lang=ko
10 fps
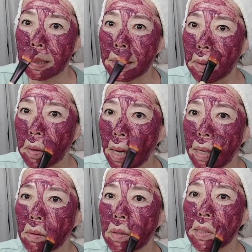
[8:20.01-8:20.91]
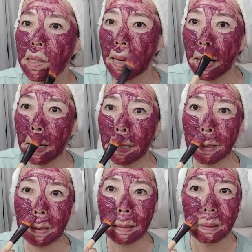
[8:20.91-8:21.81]
이렇게 하는 거니까.
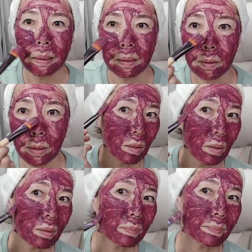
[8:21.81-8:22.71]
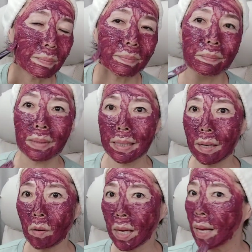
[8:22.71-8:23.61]
그래서
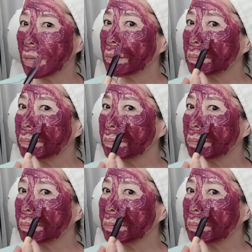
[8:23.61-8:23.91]
이렇게